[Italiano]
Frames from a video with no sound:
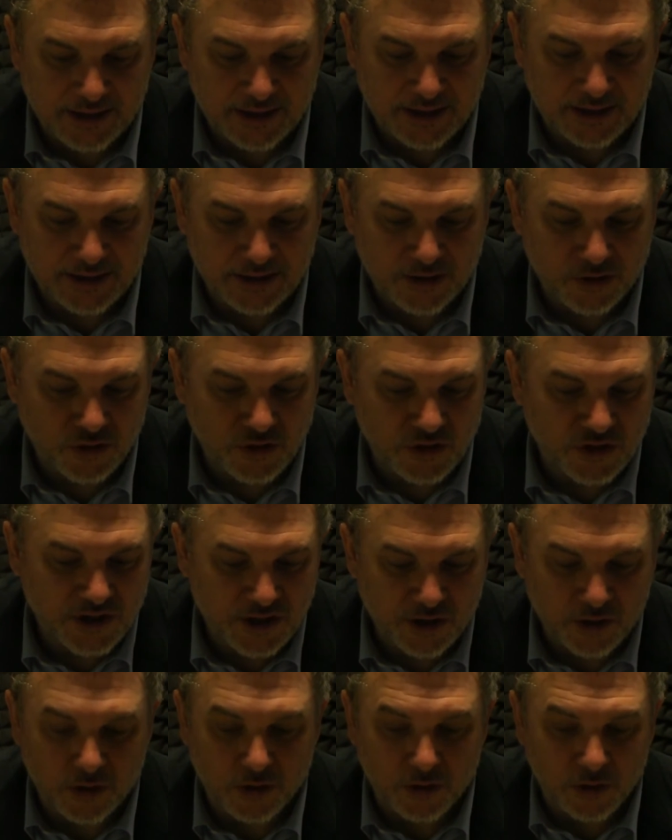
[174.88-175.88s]
di, di ogni
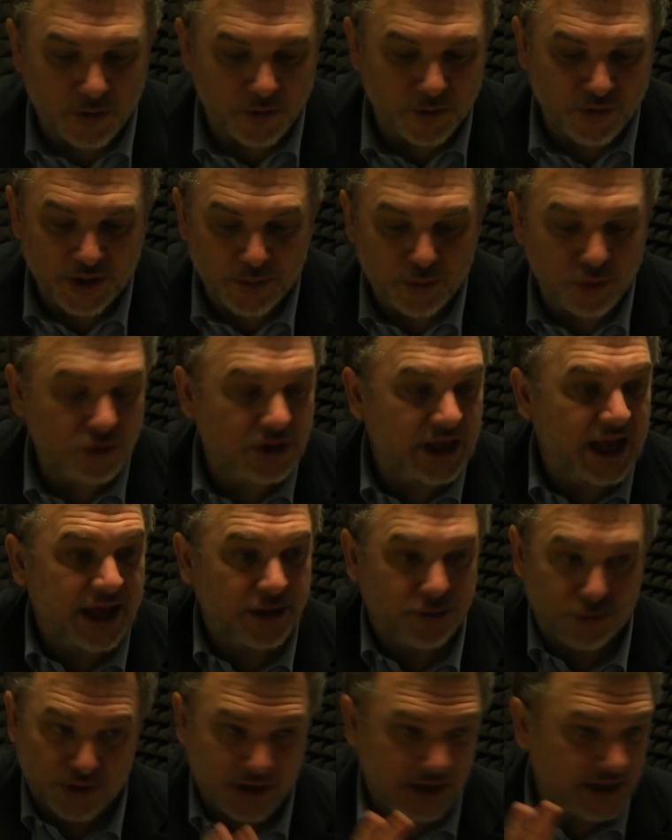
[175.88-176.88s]
singolo
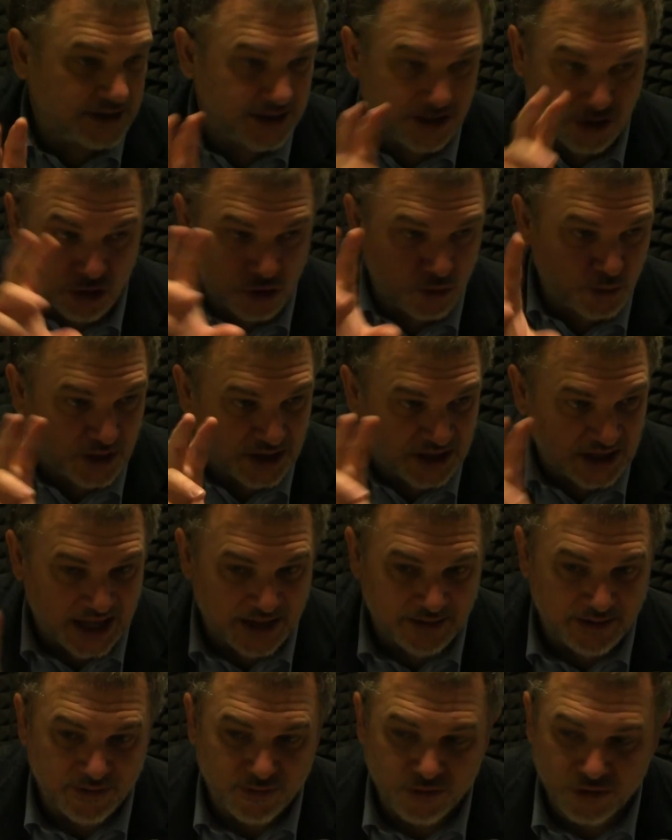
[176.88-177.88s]
deputato che si
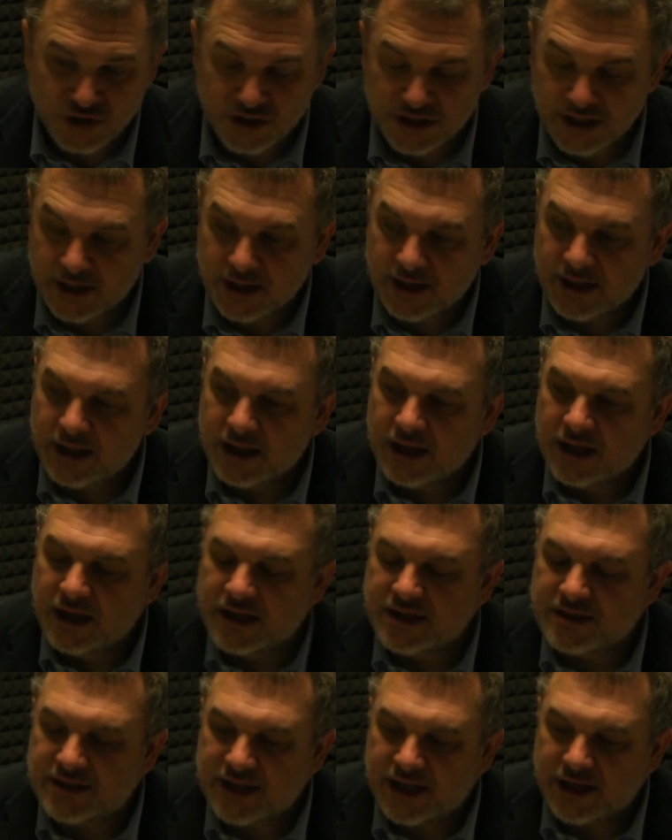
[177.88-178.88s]
sospettava fosse
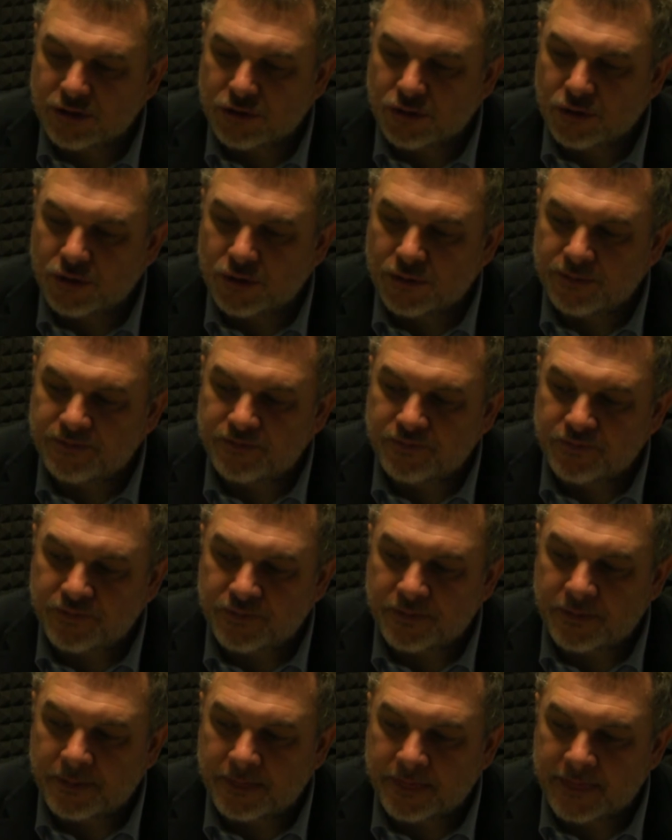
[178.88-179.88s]
stato mh,
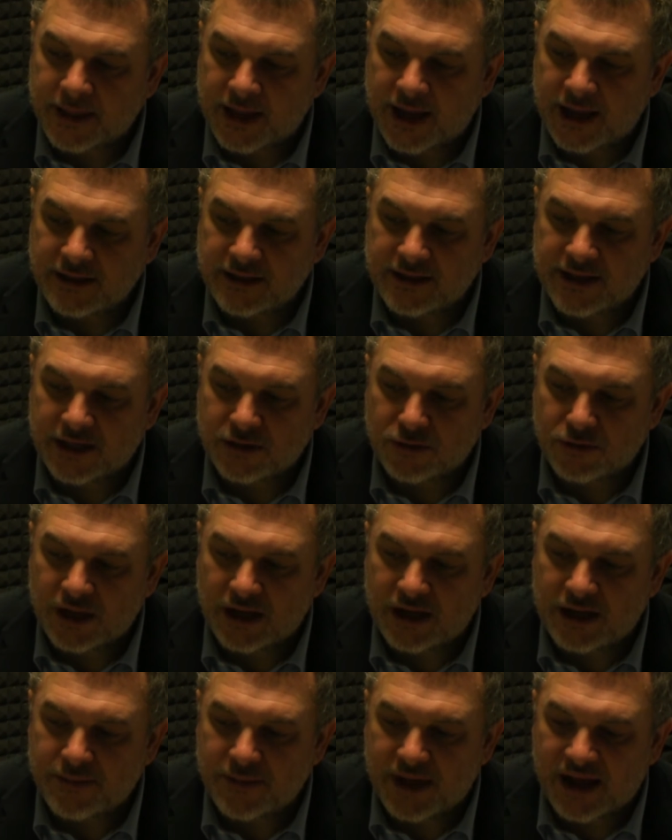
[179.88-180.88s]
mm, candidato
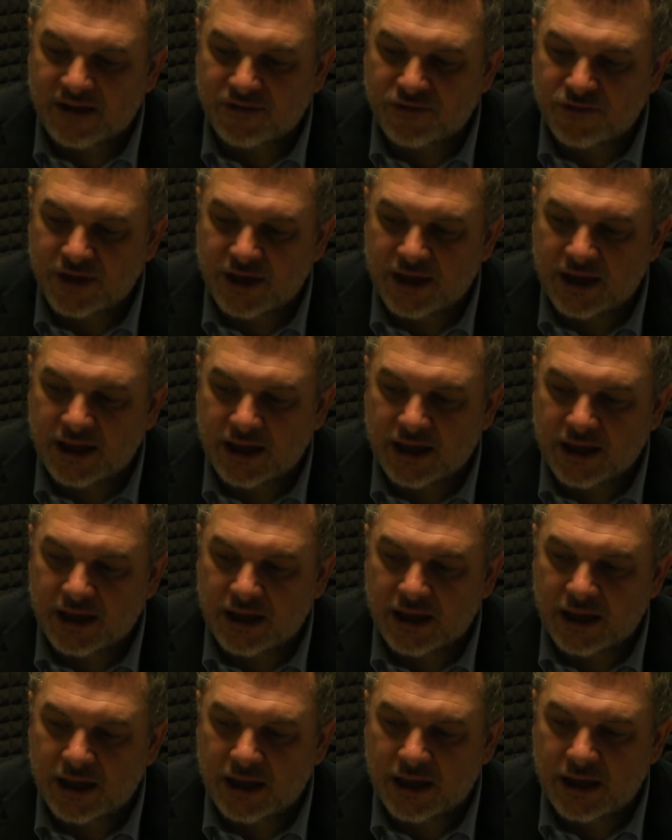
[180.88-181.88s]
dalle mafie
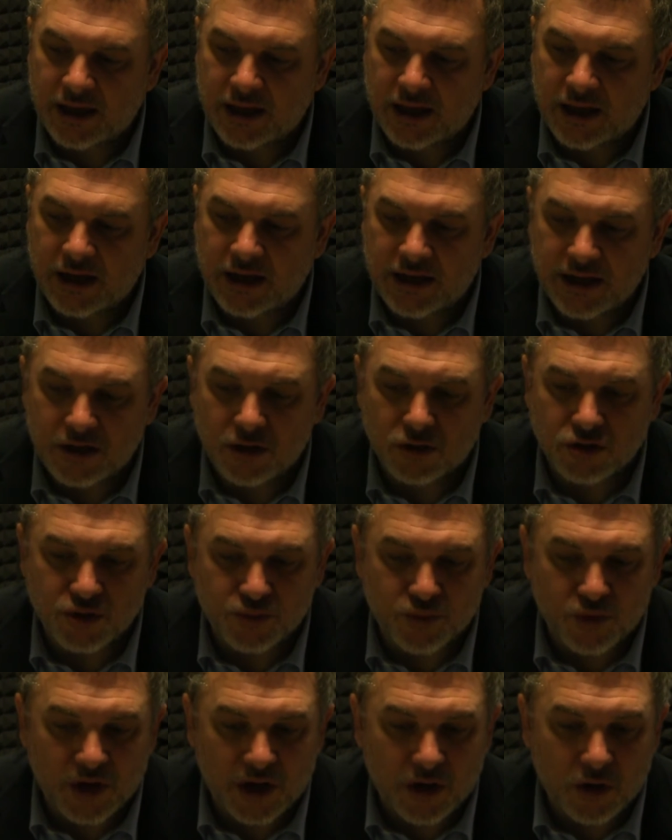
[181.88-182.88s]
e, e, e lì lo si
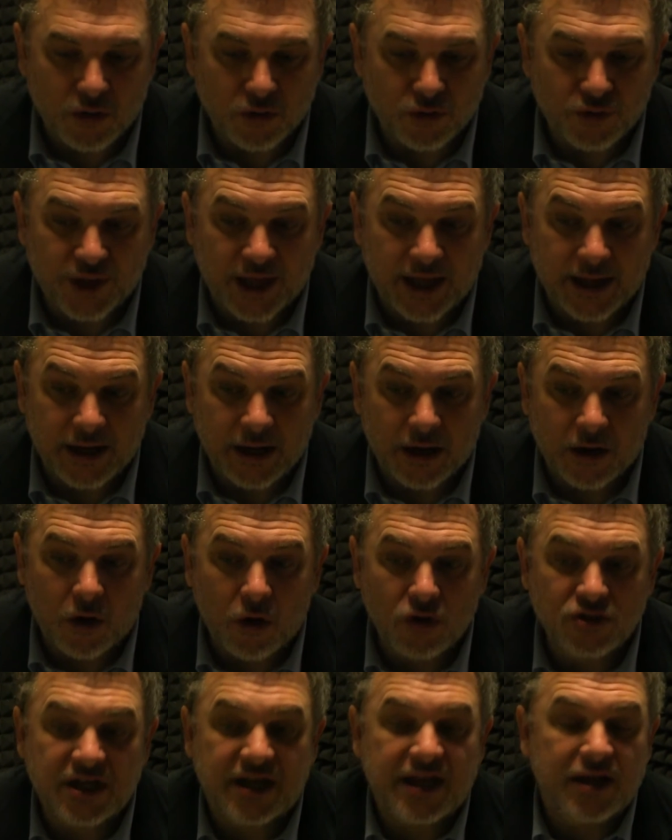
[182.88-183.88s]
può raccontare,
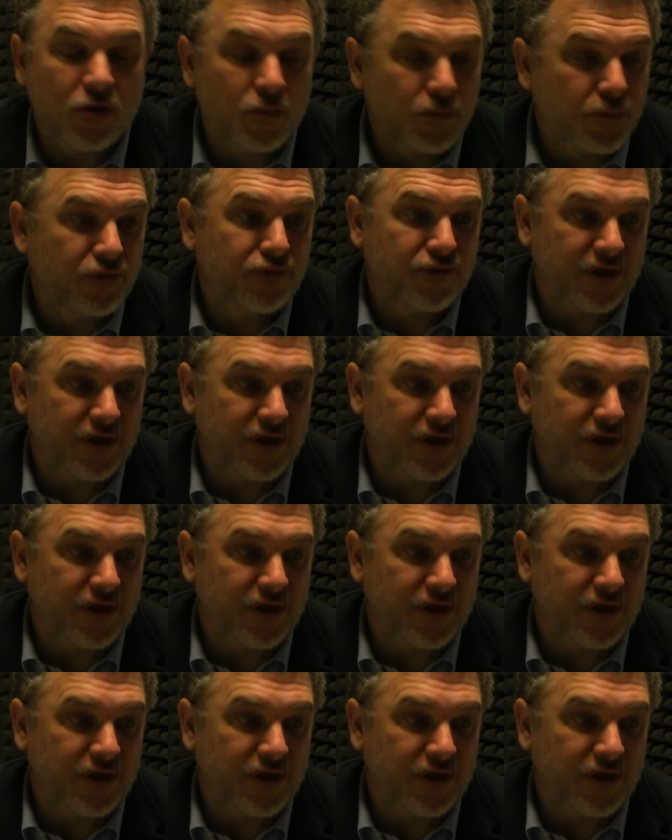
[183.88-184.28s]
cosa che non può